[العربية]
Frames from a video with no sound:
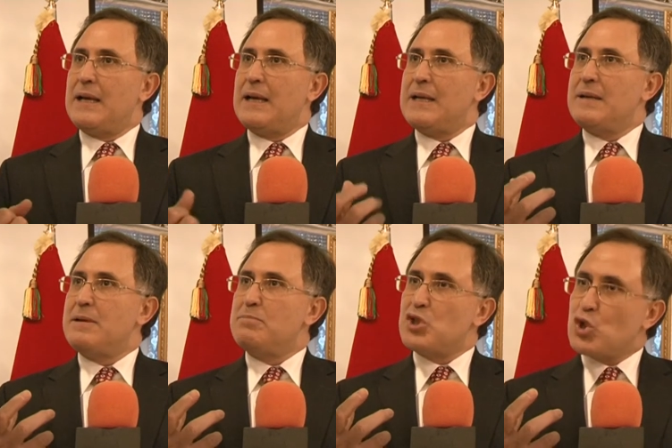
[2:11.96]

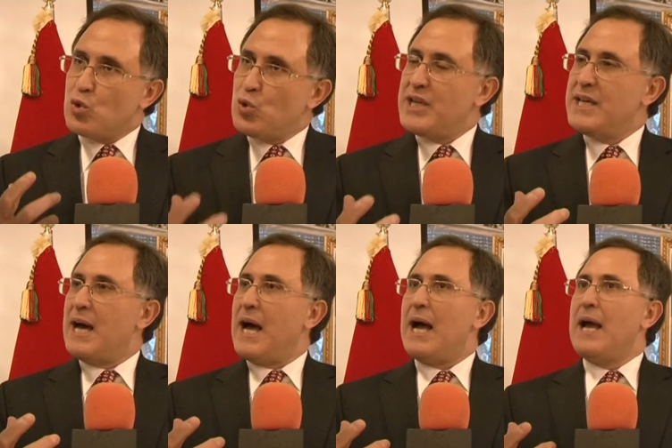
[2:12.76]

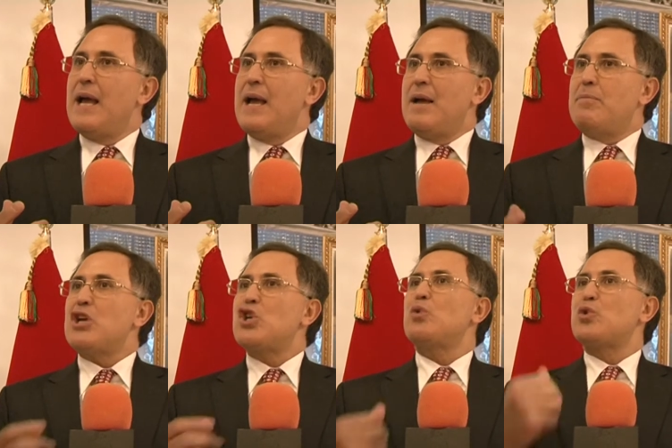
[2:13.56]
المسؤوليه
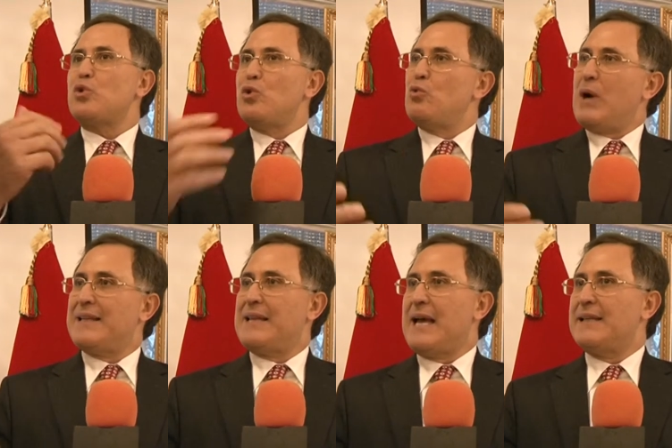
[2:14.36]
باش يوصلوا
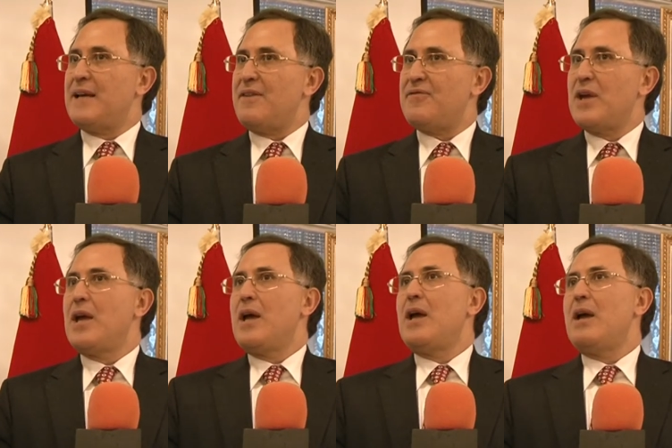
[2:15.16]
لواحد الهدف
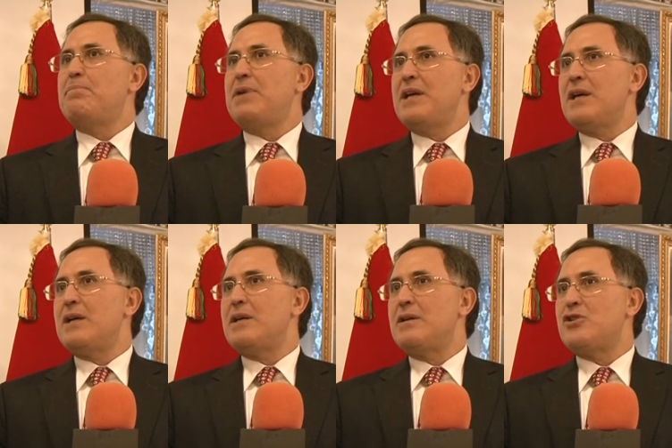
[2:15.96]

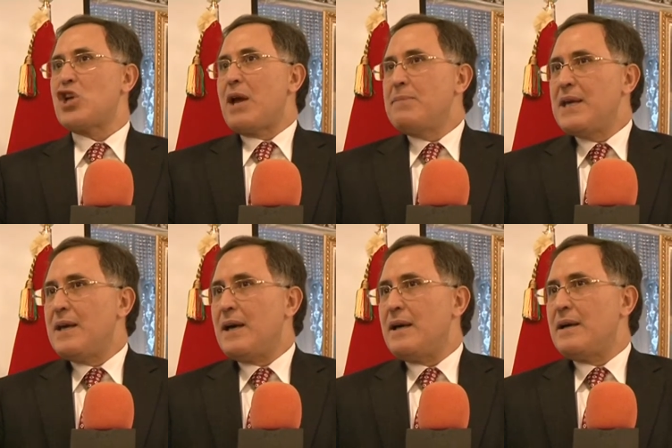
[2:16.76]

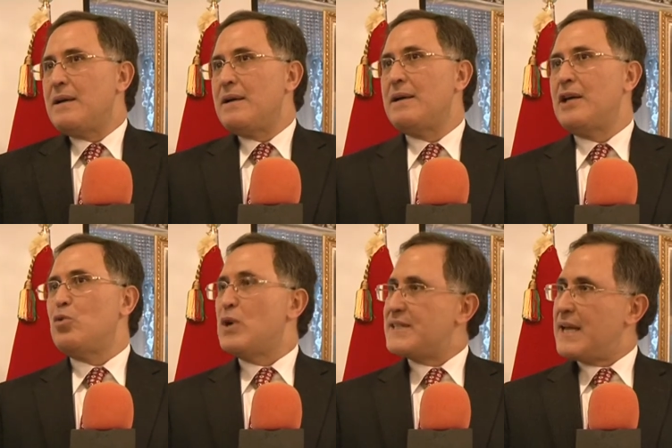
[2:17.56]
بجميع
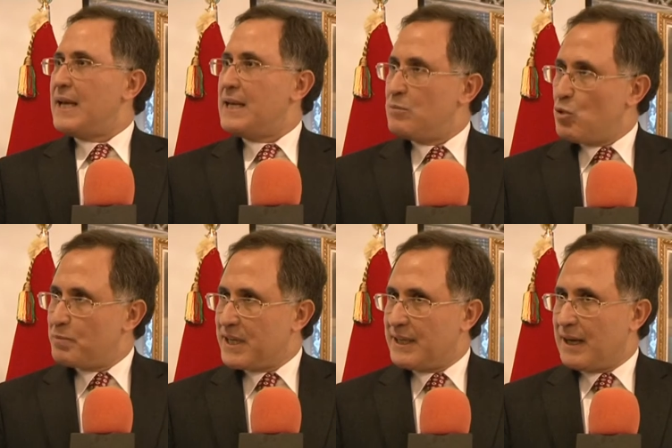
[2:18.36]
الوسائل
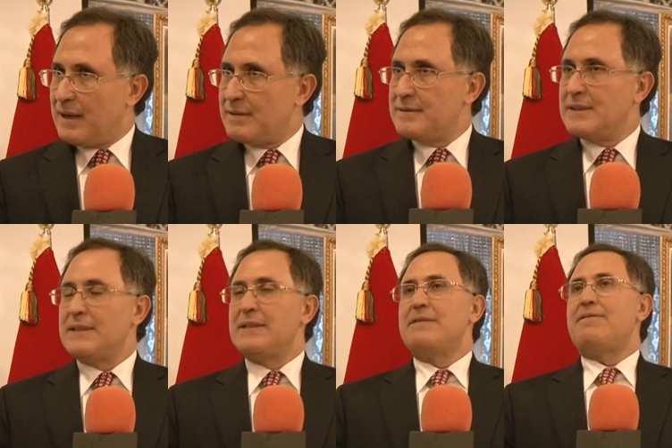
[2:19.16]
الممكنه
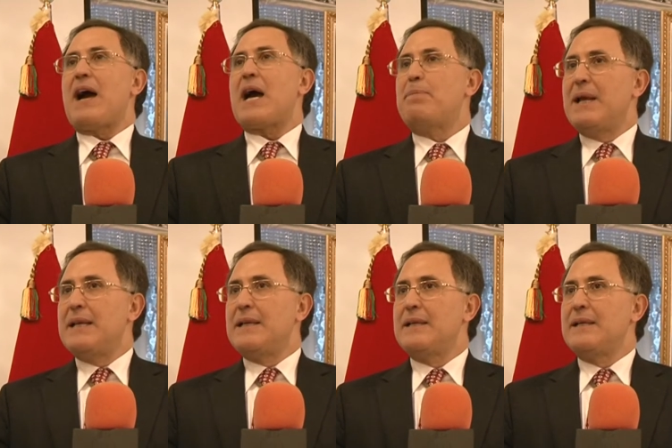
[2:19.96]
فقبل
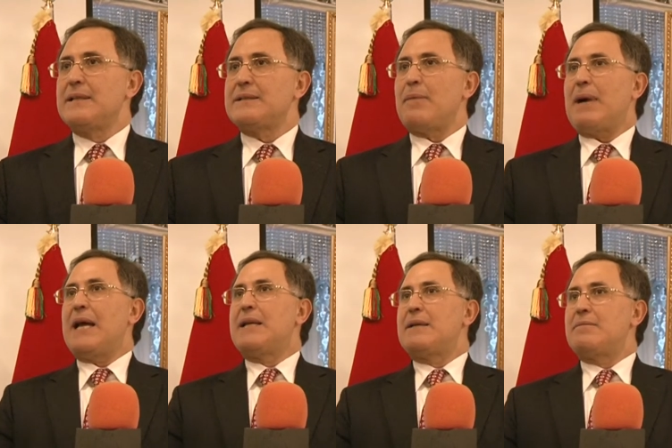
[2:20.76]

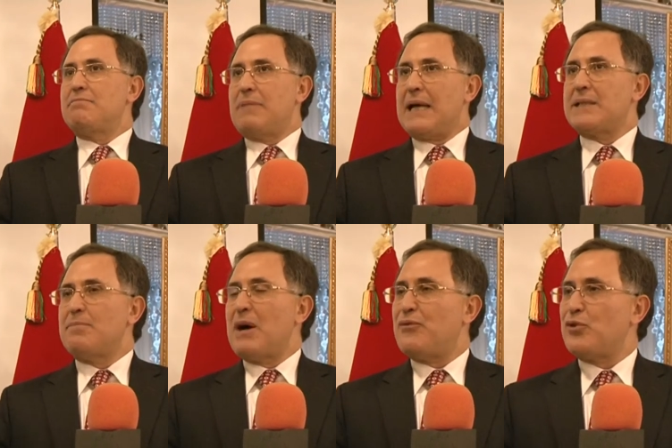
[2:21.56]
طبعا بعد
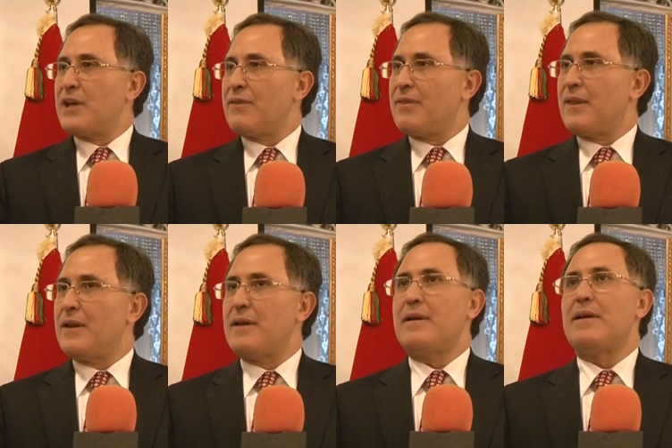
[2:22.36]
ما فرض
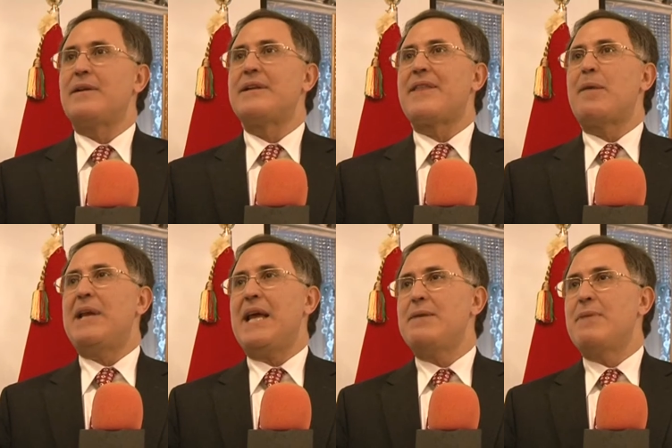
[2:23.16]
نظام
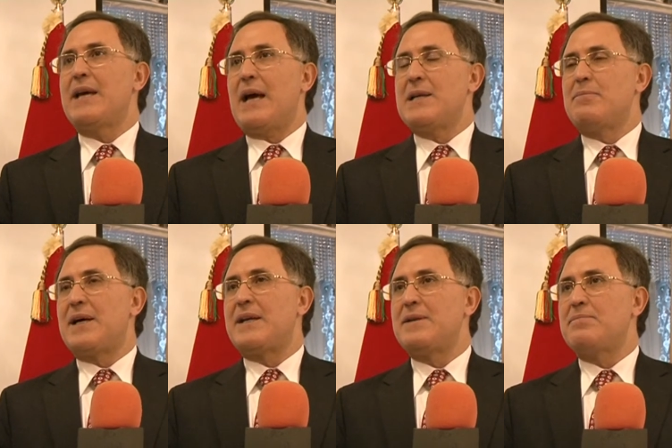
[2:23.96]
الحمايه على
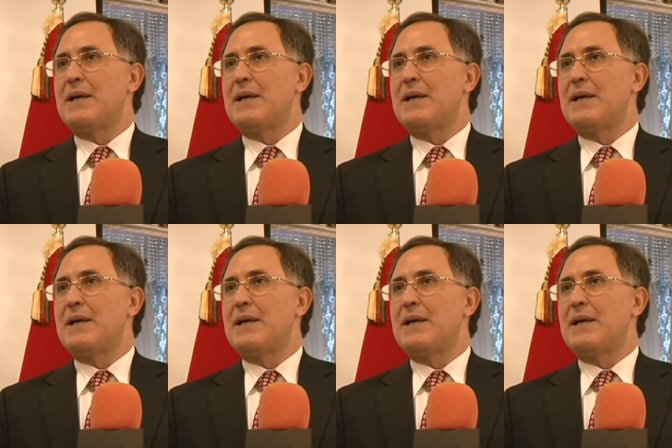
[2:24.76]
المغرب